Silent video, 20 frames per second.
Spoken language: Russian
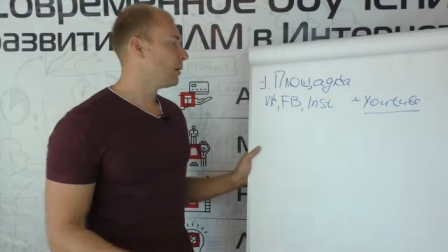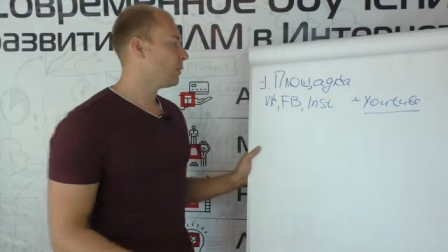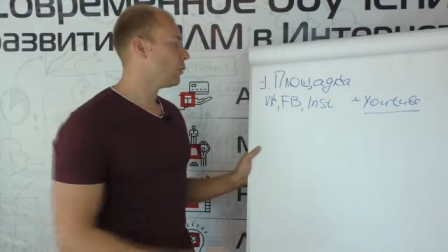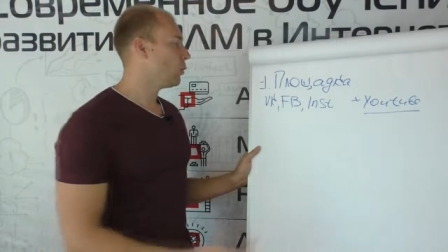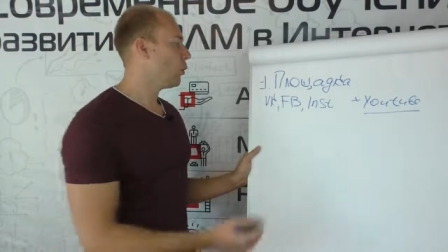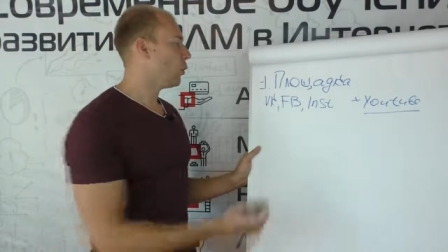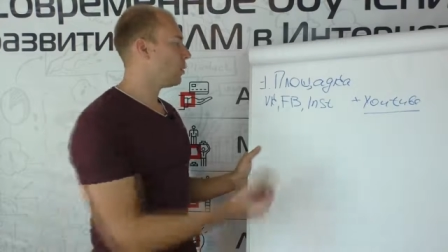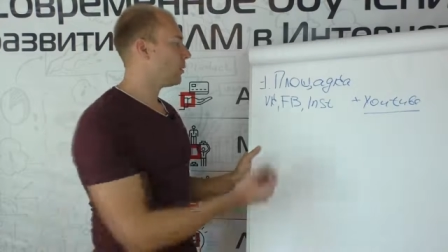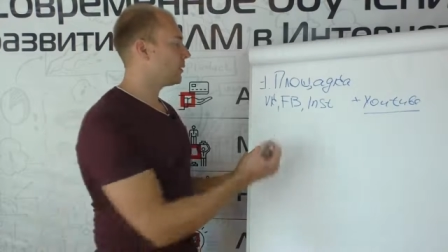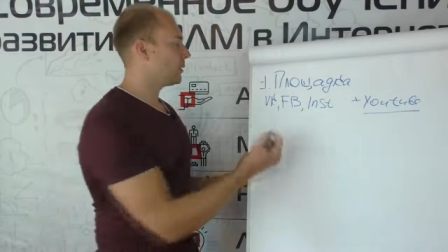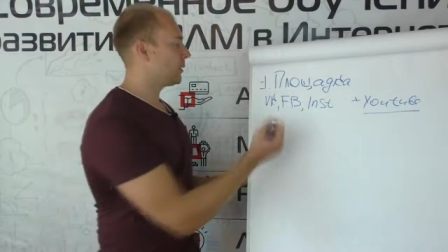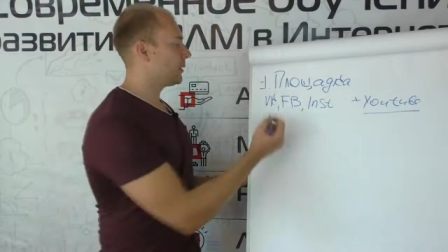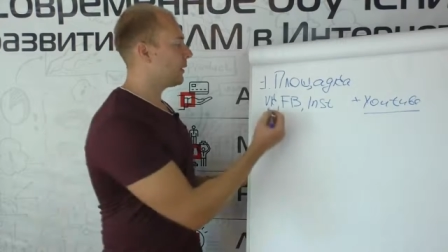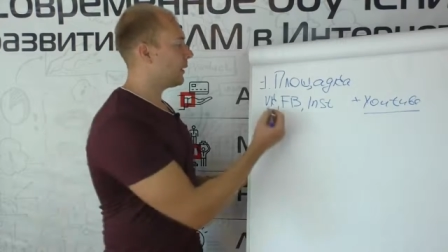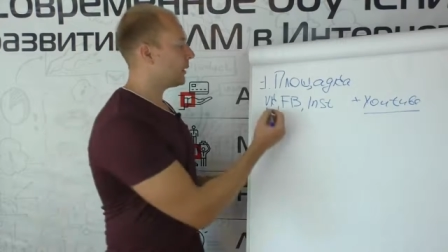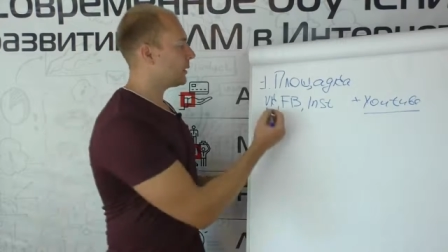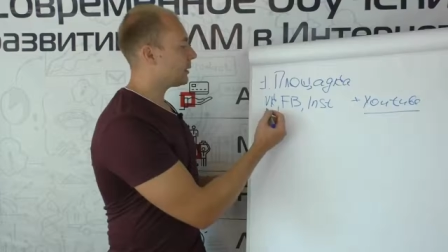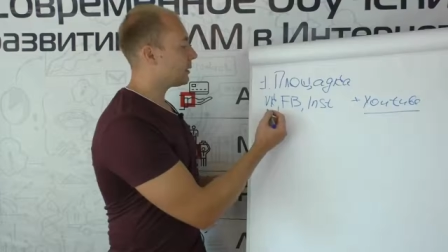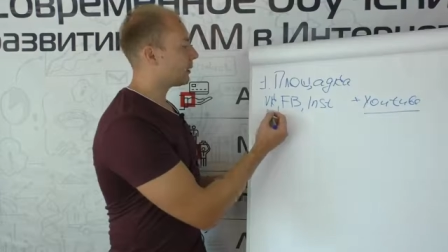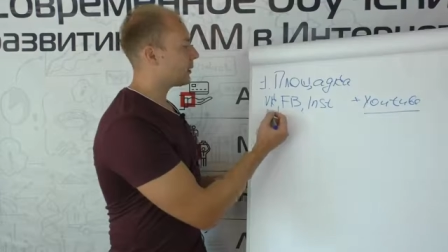Но
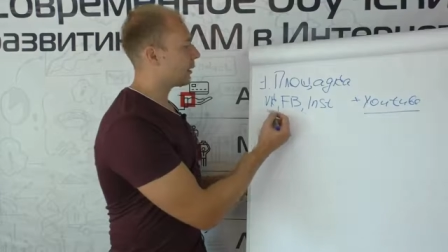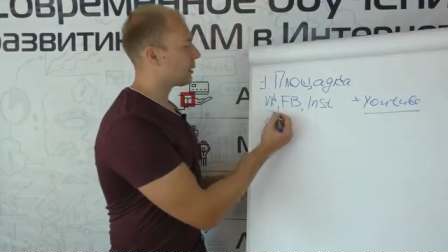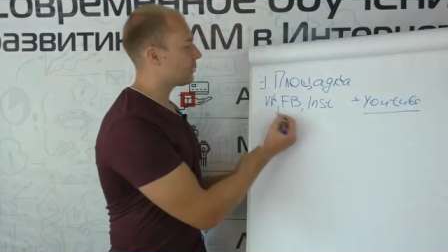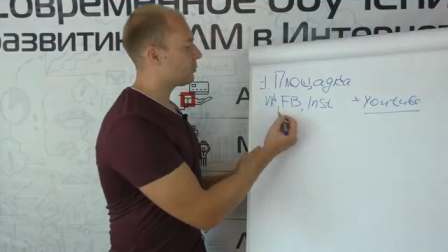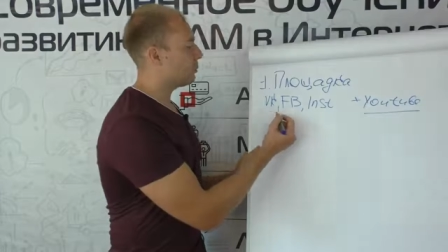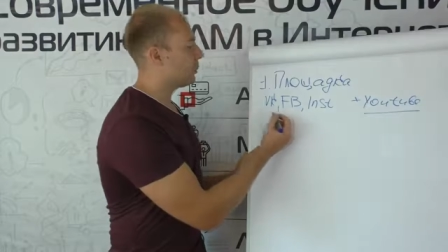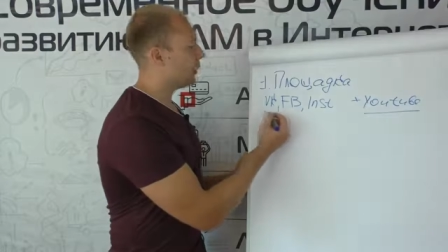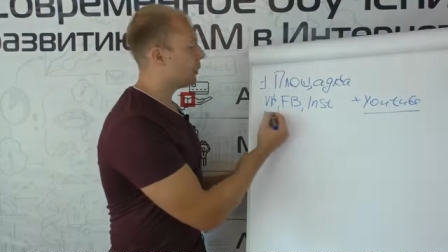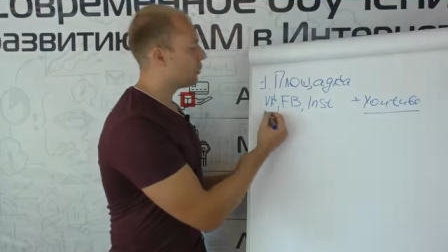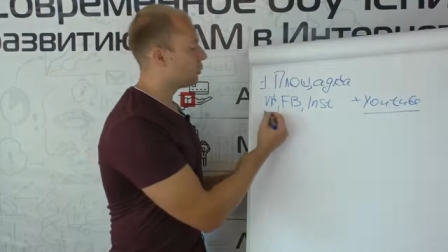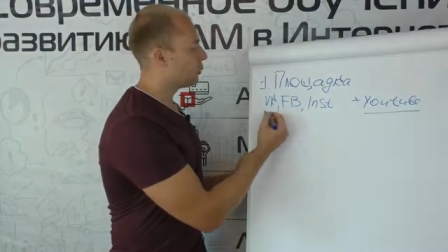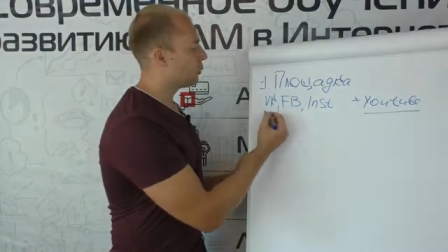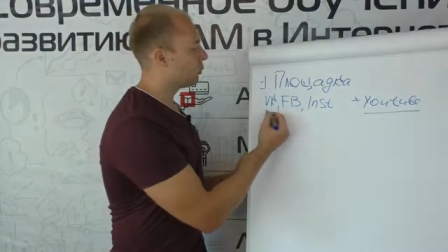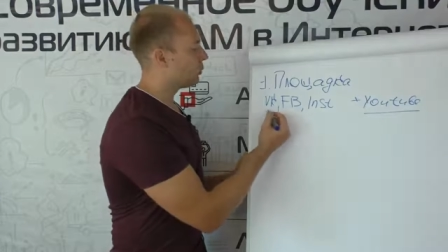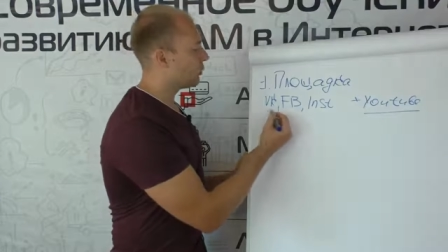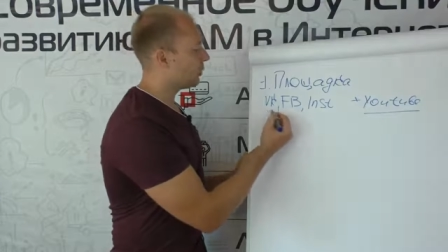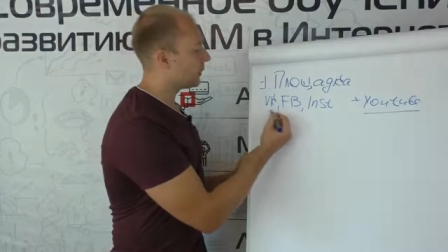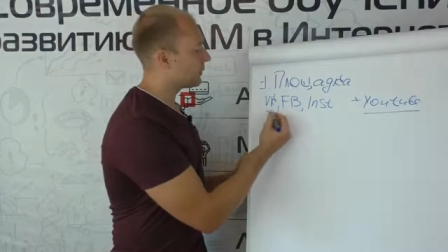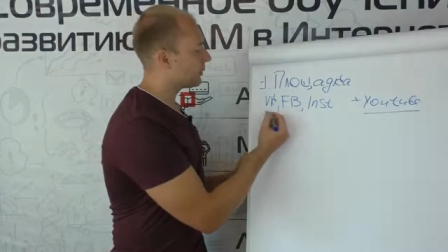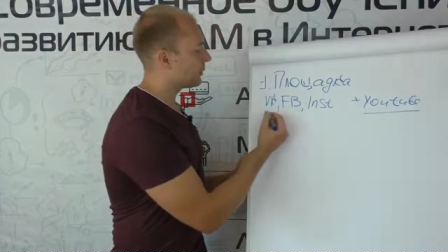здесь, как минимум,
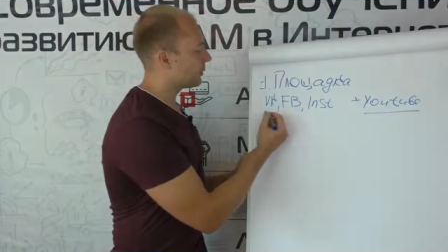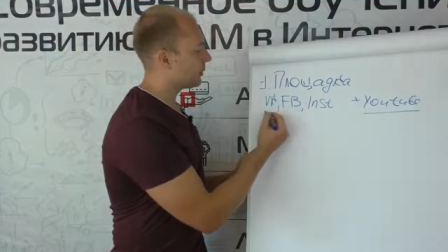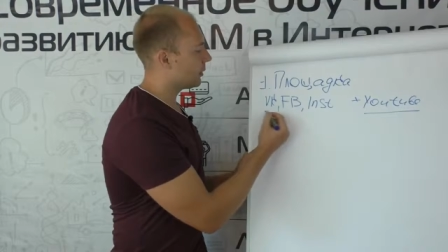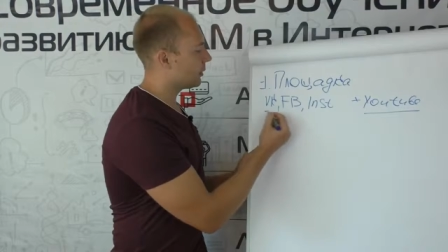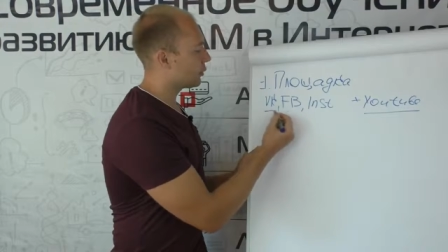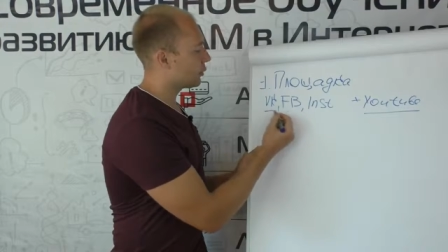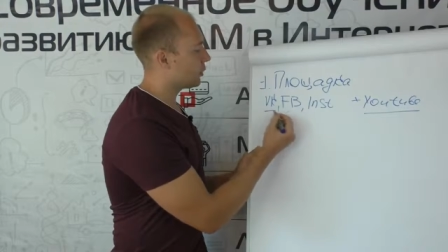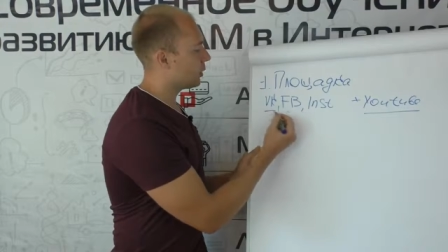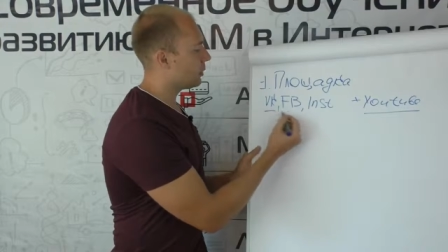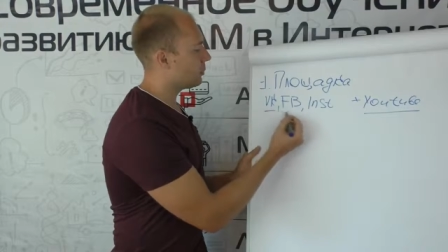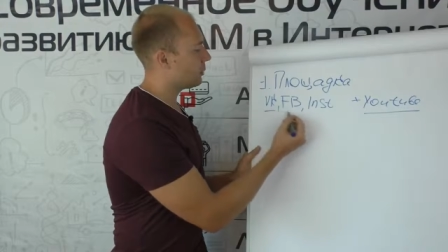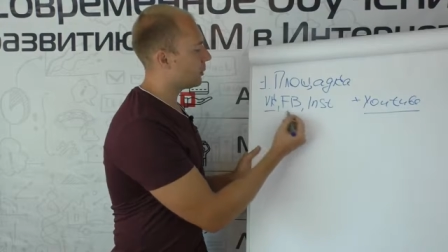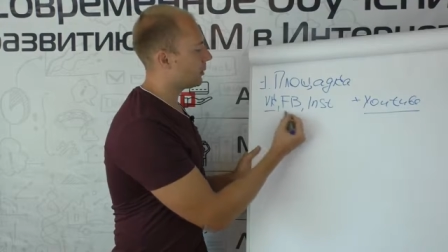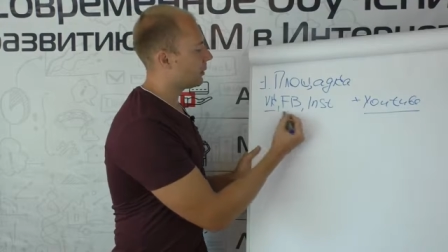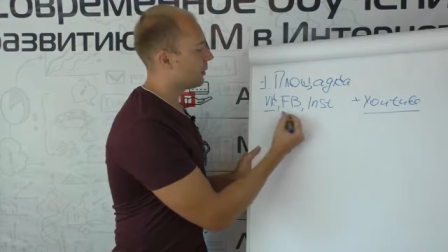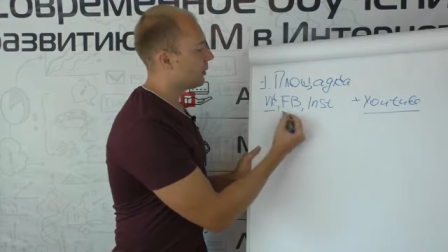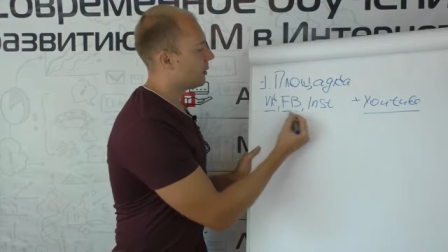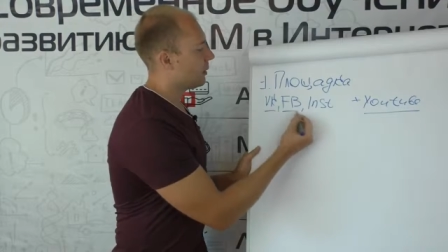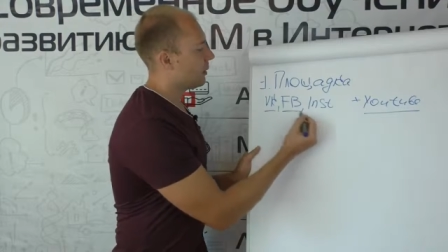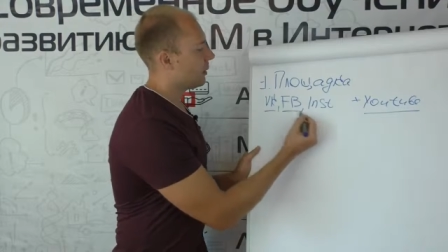у вас должна быть